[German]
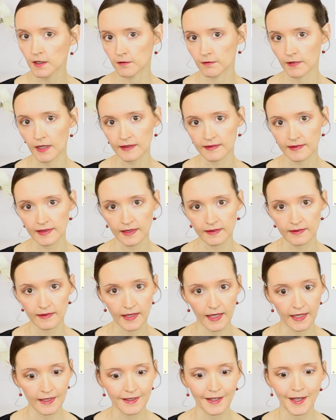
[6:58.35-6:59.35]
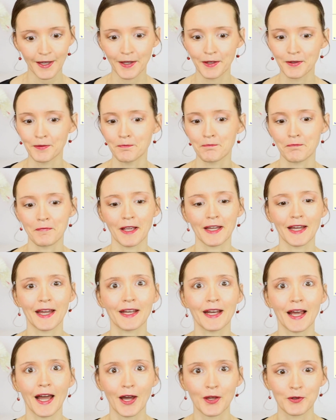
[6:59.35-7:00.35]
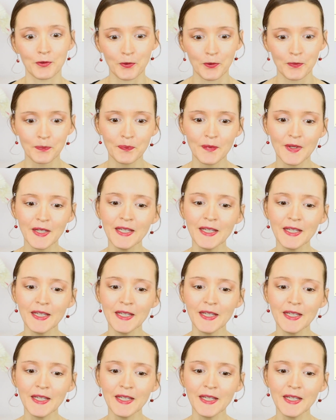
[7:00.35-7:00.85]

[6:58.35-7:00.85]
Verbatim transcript: Was das sein kann, keine Ahnung.